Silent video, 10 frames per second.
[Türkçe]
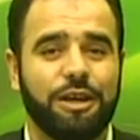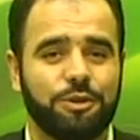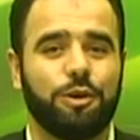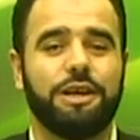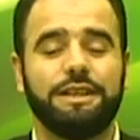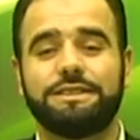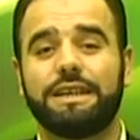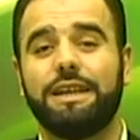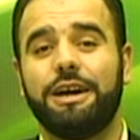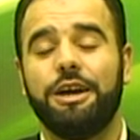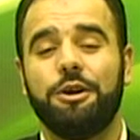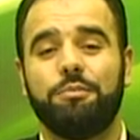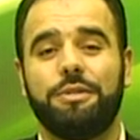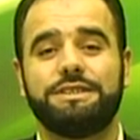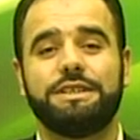Dolayısıyla
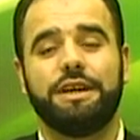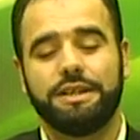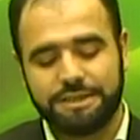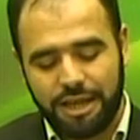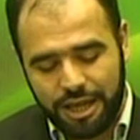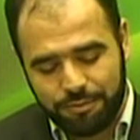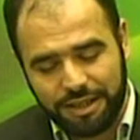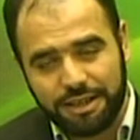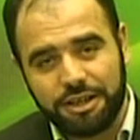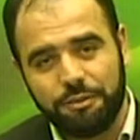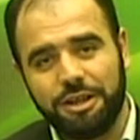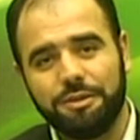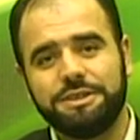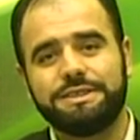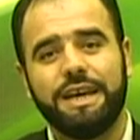Mescid-i Aksa hem ilk
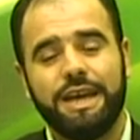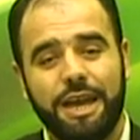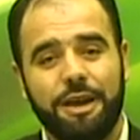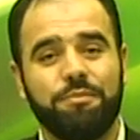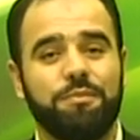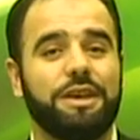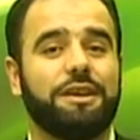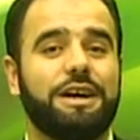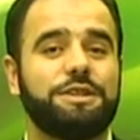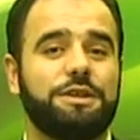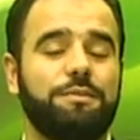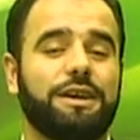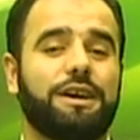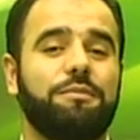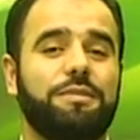kıblemiz hem miraça
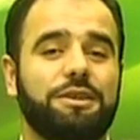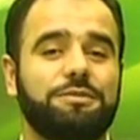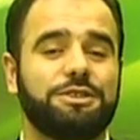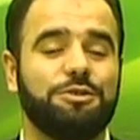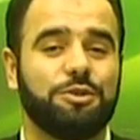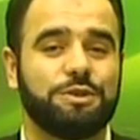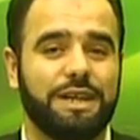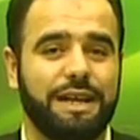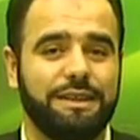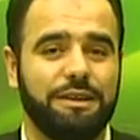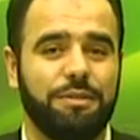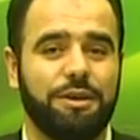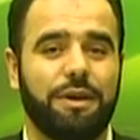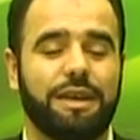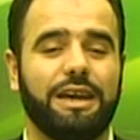peygamberimizin yükseldiği bir
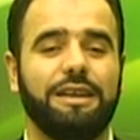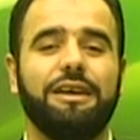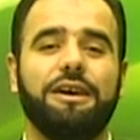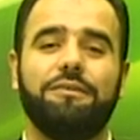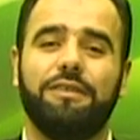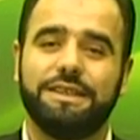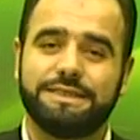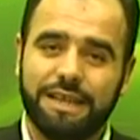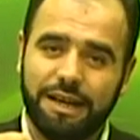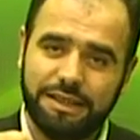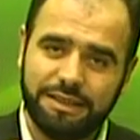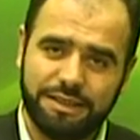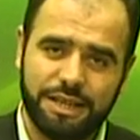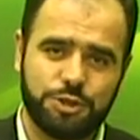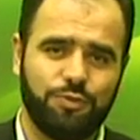mekan ve
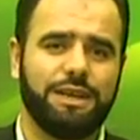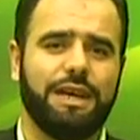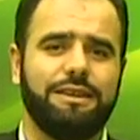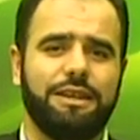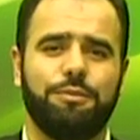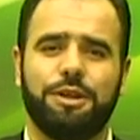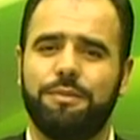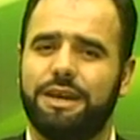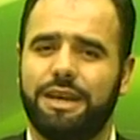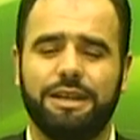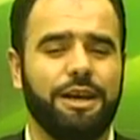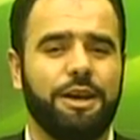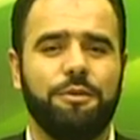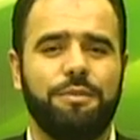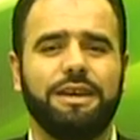ziyareti teşvik ettiği bir mekan.
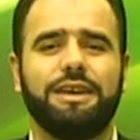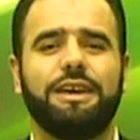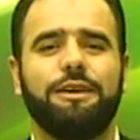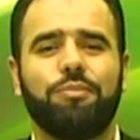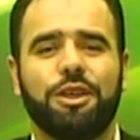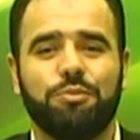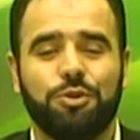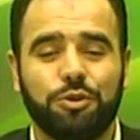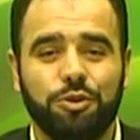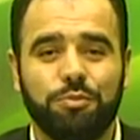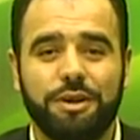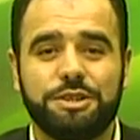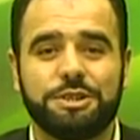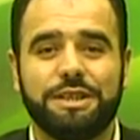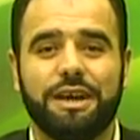Peki bugün
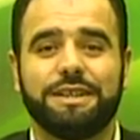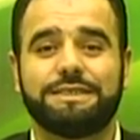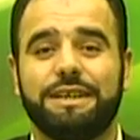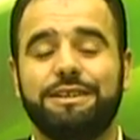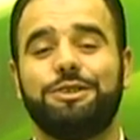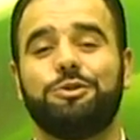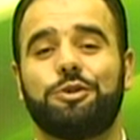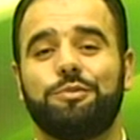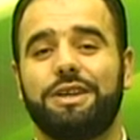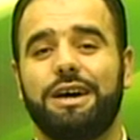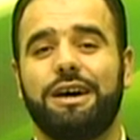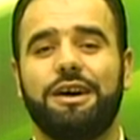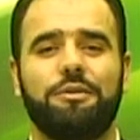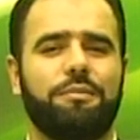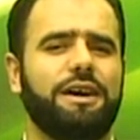Mescid-i Aksa ne durumda?
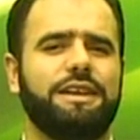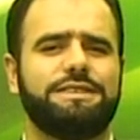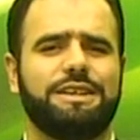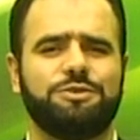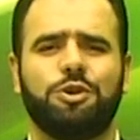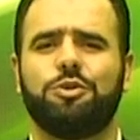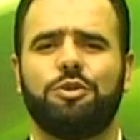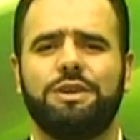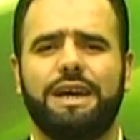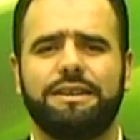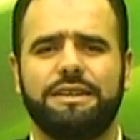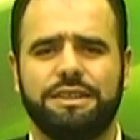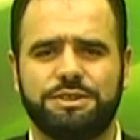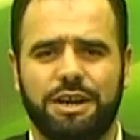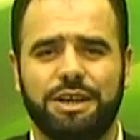Maalesef son günlerde
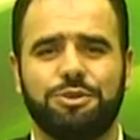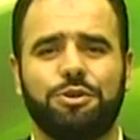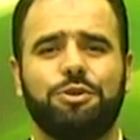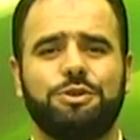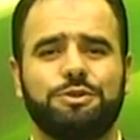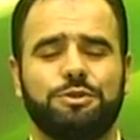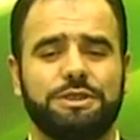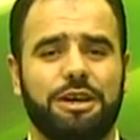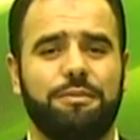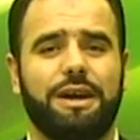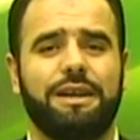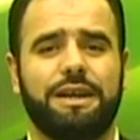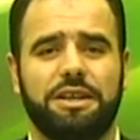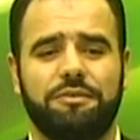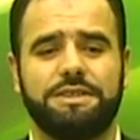de şahit oluyorsunuz
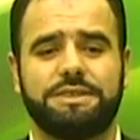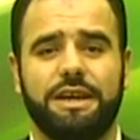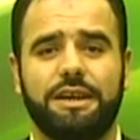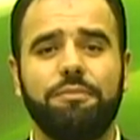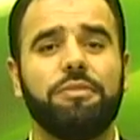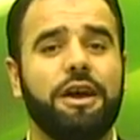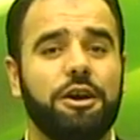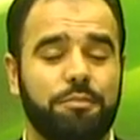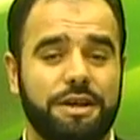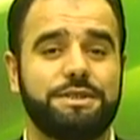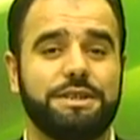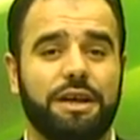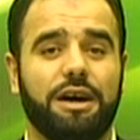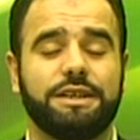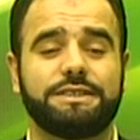haberlerde vesaire.
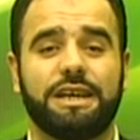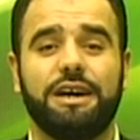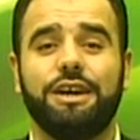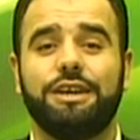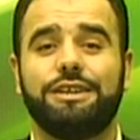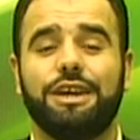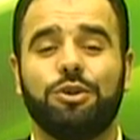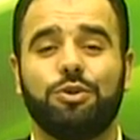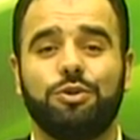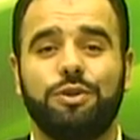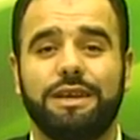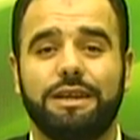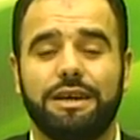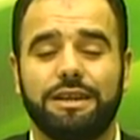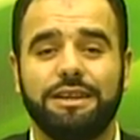Mescid-i Aksa
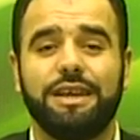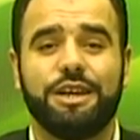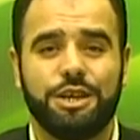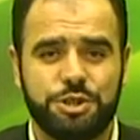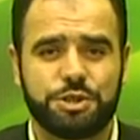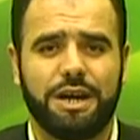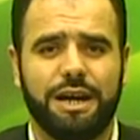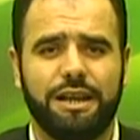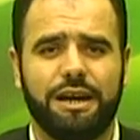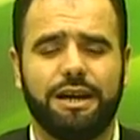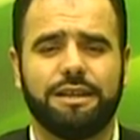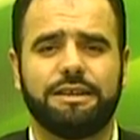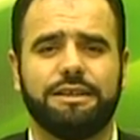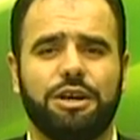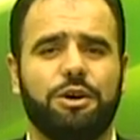Yahudilerin işgali
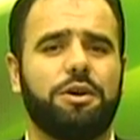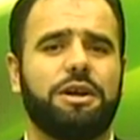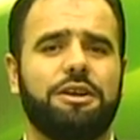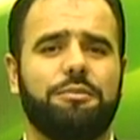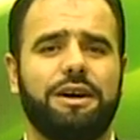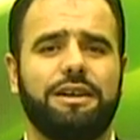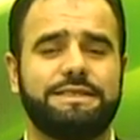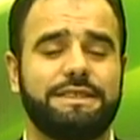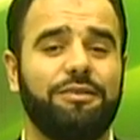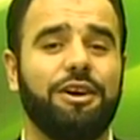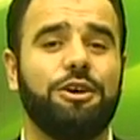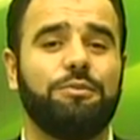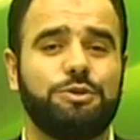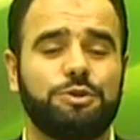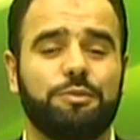altında. Orada maalesef
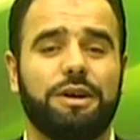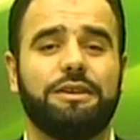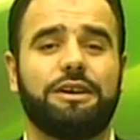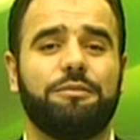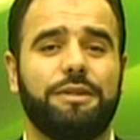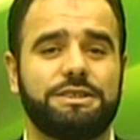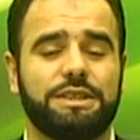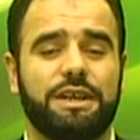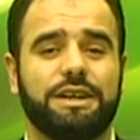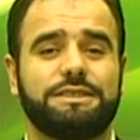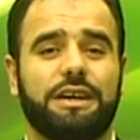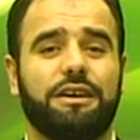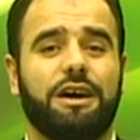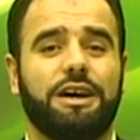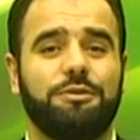Müslümanların Mescid-i
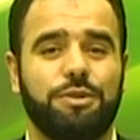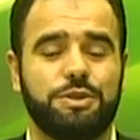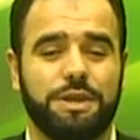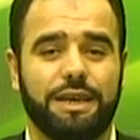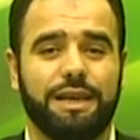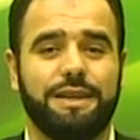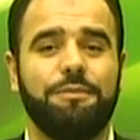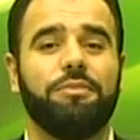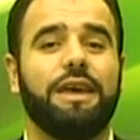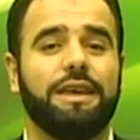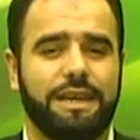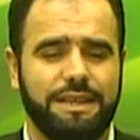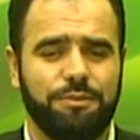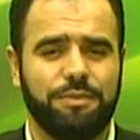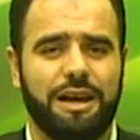Aksa'ya rahat bir şekilde
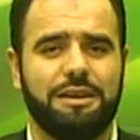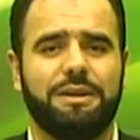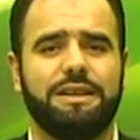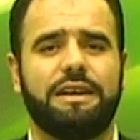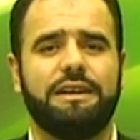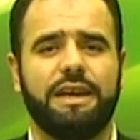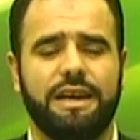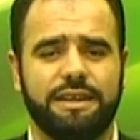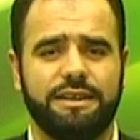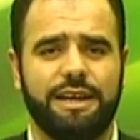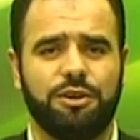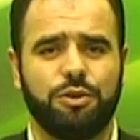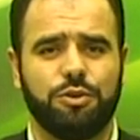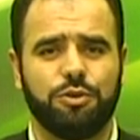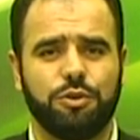gidip gelmelerine engel
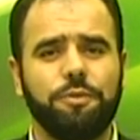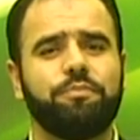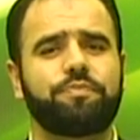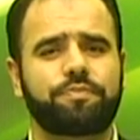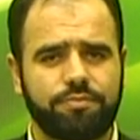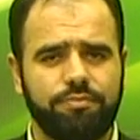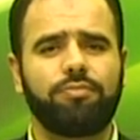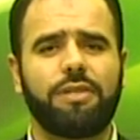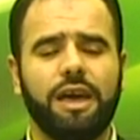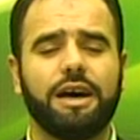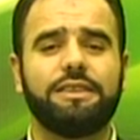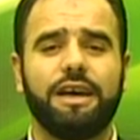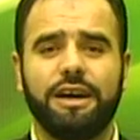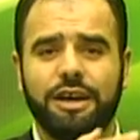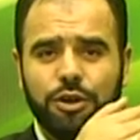olunuyor.
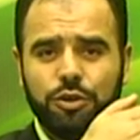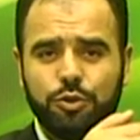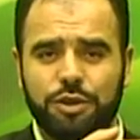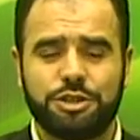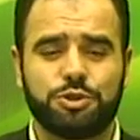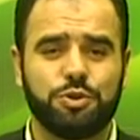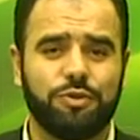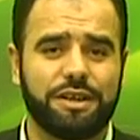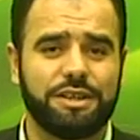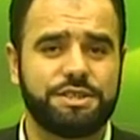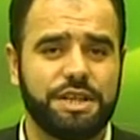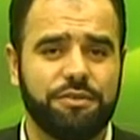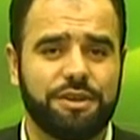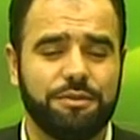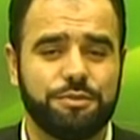Hatta utanç duvarı
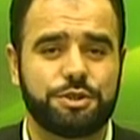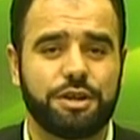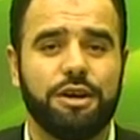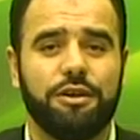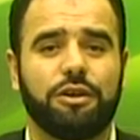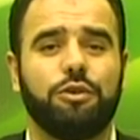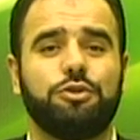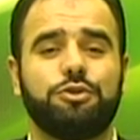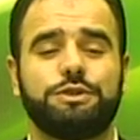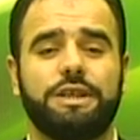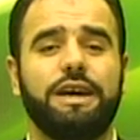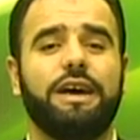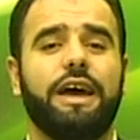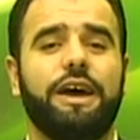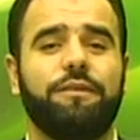çevrilmiş Kudüs'te
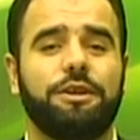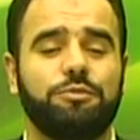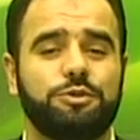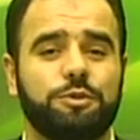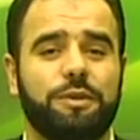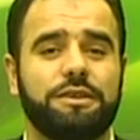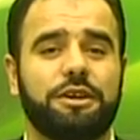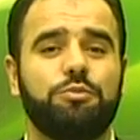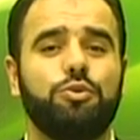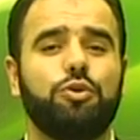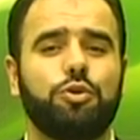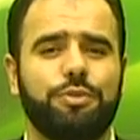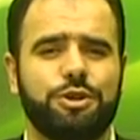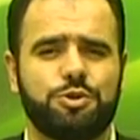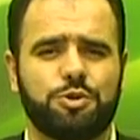efendim Müslümanların
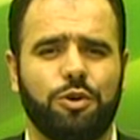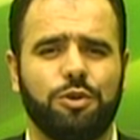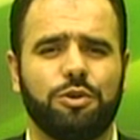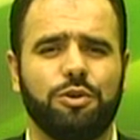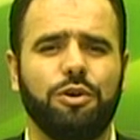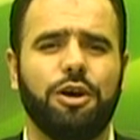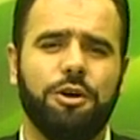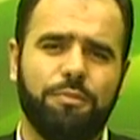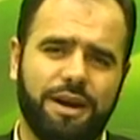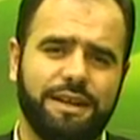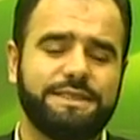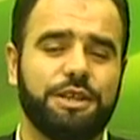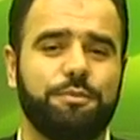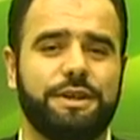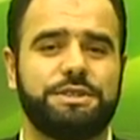büyük bir çoğunluğu
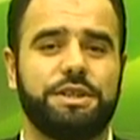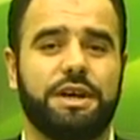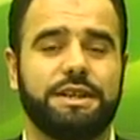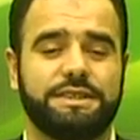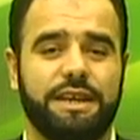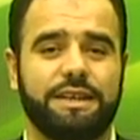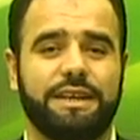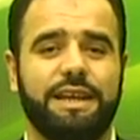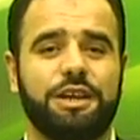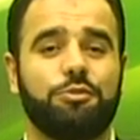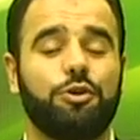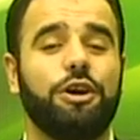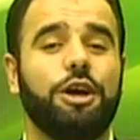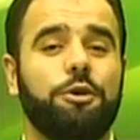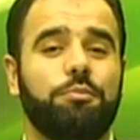maalesef Mescid-i Aksa'ya gelemiyor.
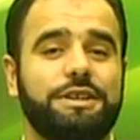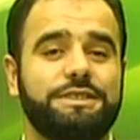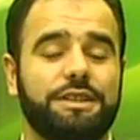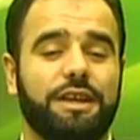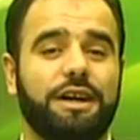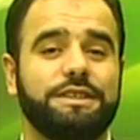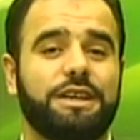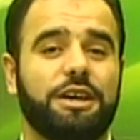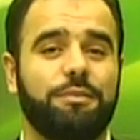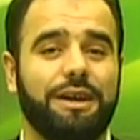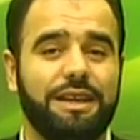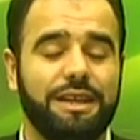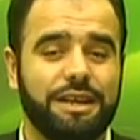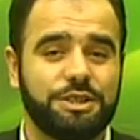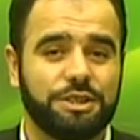Mescid-i Aksa'ya
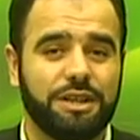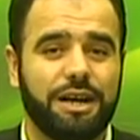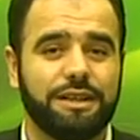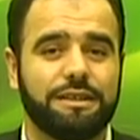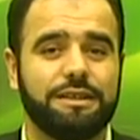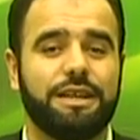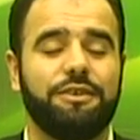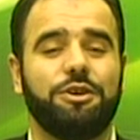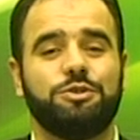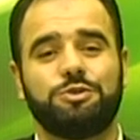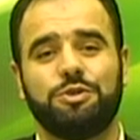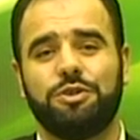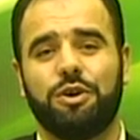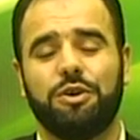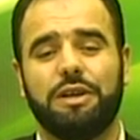belli yaşın altında ve
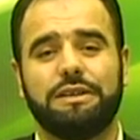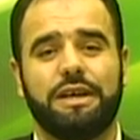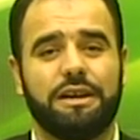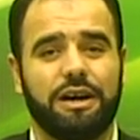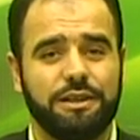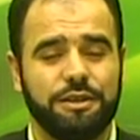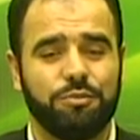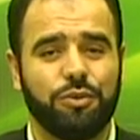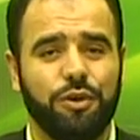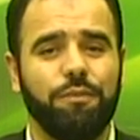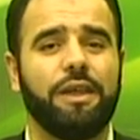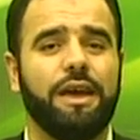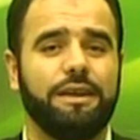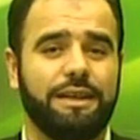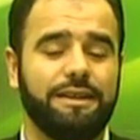üstünde olanlar alınmıyor.
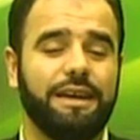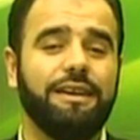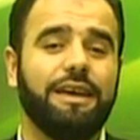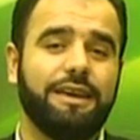Neden?